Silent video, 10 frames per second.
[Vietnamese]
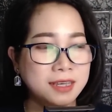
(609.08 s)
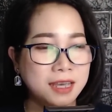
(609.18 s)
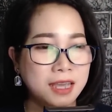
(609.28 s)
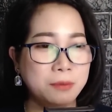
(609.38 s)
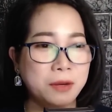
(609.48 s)

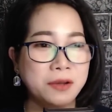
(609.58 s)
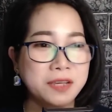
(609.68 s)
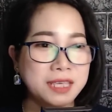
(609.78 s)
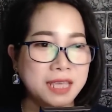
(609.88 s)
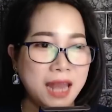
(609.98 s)
Em nói
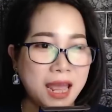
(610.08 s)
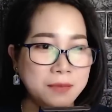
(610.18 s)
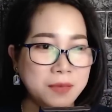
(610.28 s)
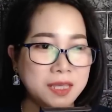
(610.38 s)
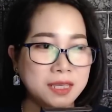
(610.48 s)
cái gì lạ
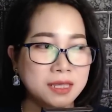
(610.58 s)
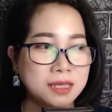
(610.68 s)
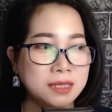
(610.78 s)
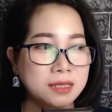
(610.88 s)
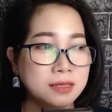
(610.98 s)
vậy?
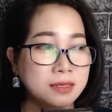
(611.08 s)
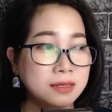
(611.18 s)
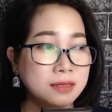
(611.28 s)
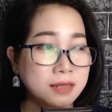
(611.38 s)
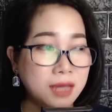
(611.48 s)

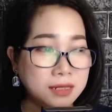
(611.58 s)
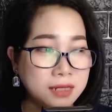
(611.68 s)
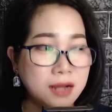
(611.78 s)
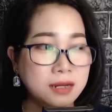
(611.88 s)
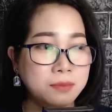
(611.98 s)
Anh
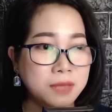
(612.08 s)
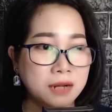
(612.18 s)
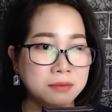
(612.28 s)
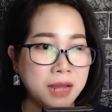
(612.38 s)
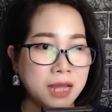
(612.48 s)
nhớ em
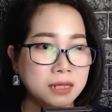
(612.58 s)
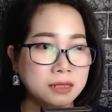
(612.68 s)
thật mà.